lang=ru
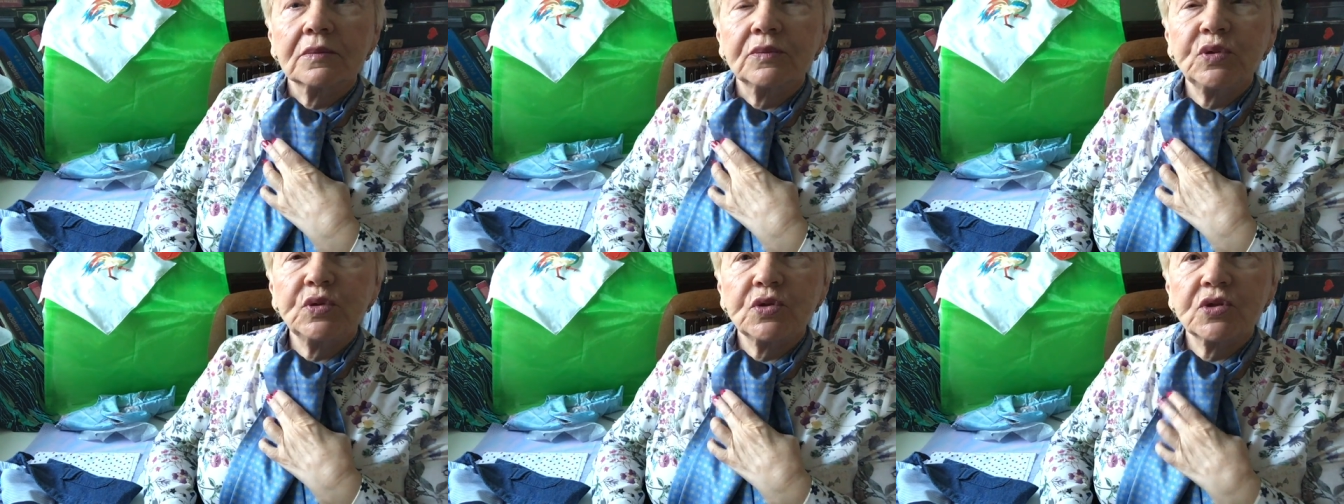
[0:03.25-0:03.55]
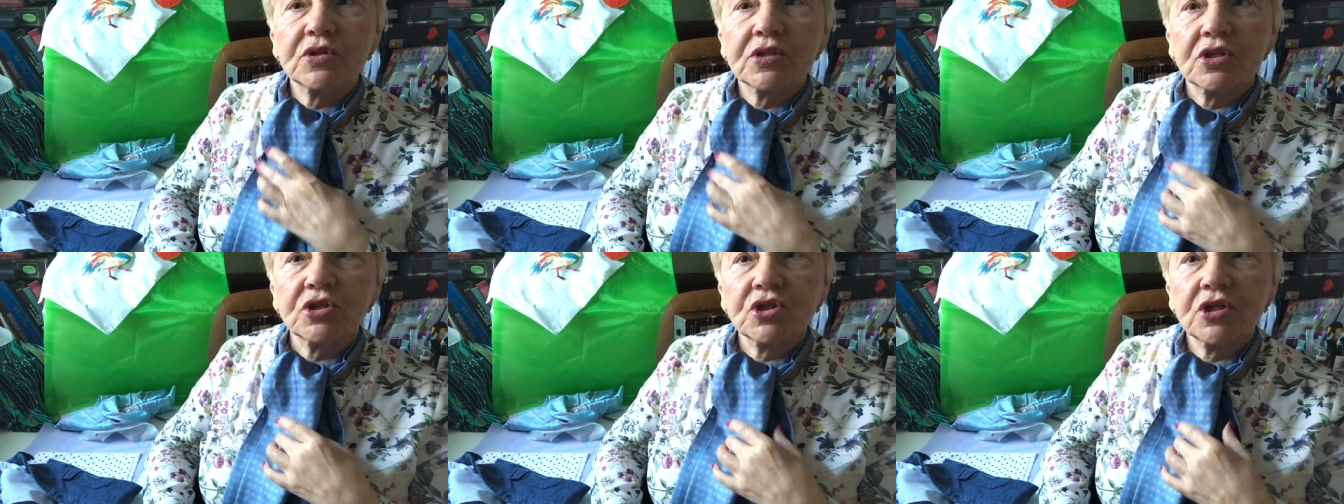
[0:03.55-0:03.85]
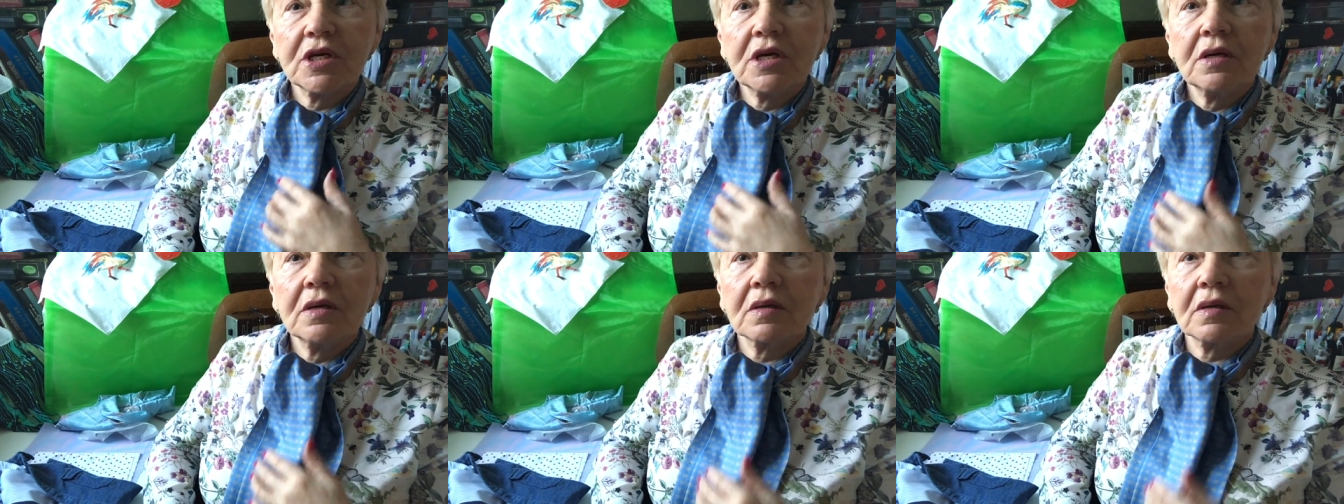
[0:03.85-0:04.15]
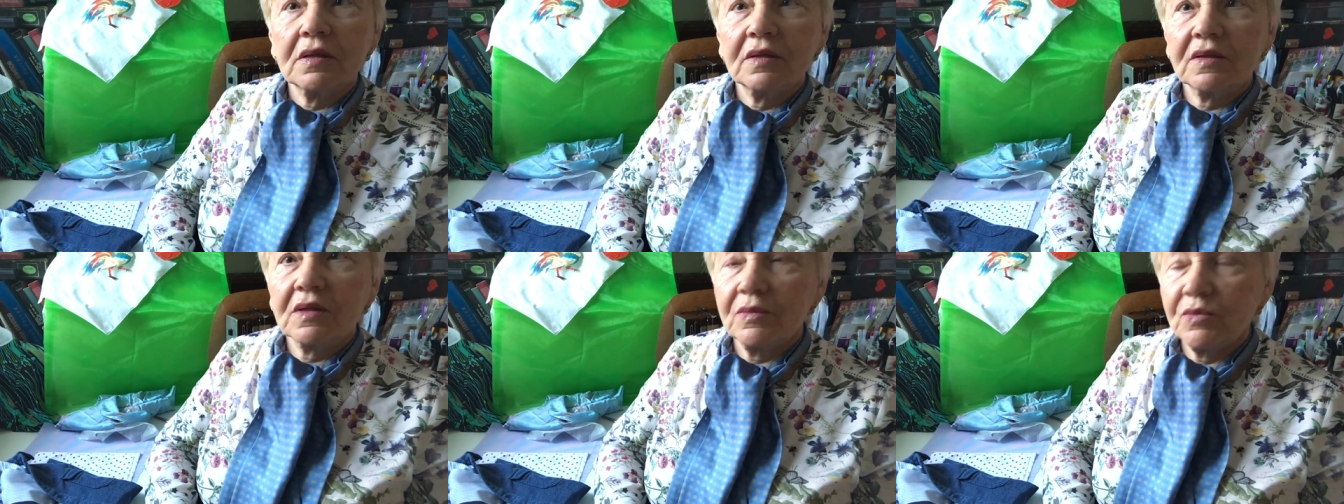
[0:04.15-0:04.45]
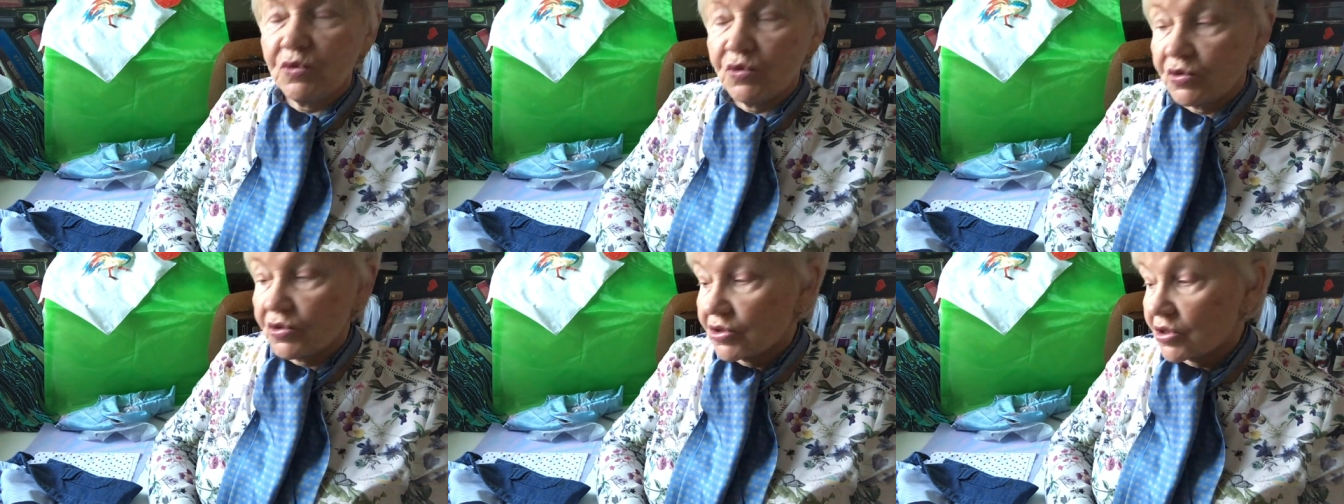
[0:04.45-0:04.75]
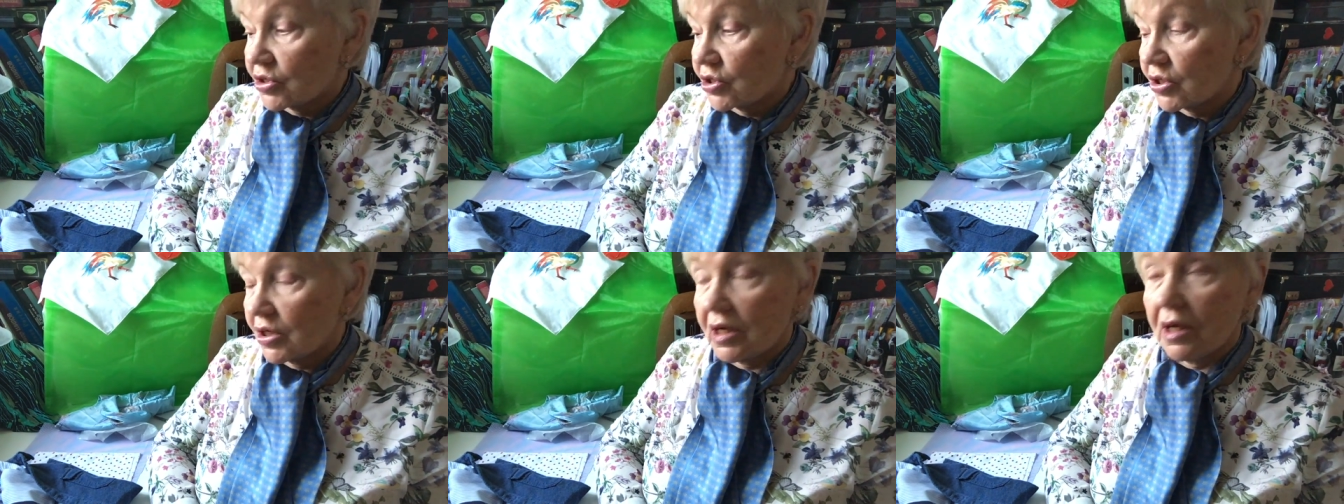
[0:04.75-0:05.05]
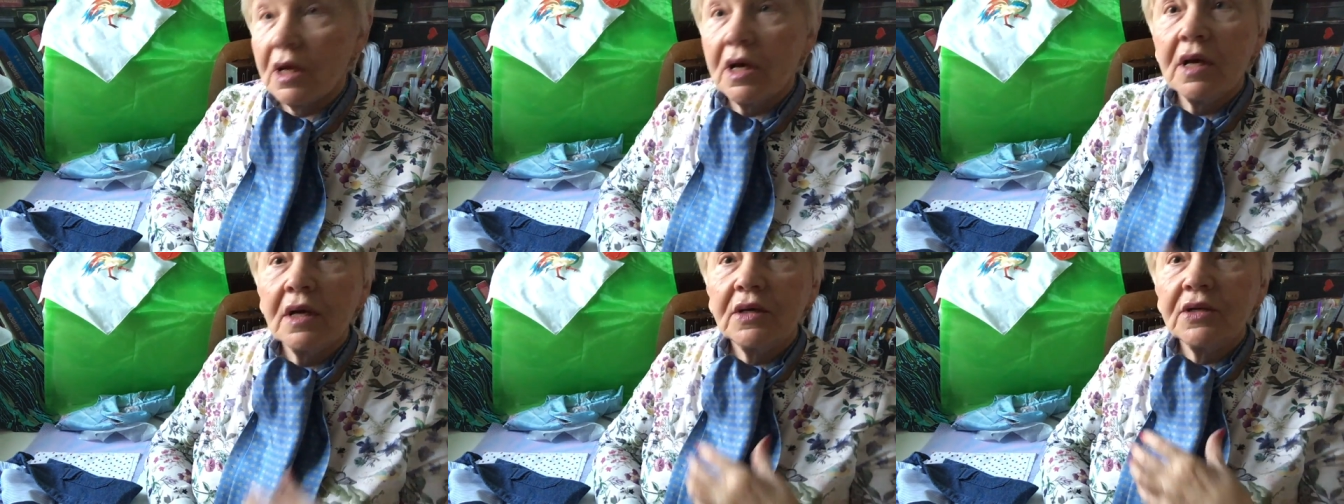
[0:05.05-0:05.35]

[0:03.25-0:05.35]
Beauty Sashe, Retro Beauty Sashe.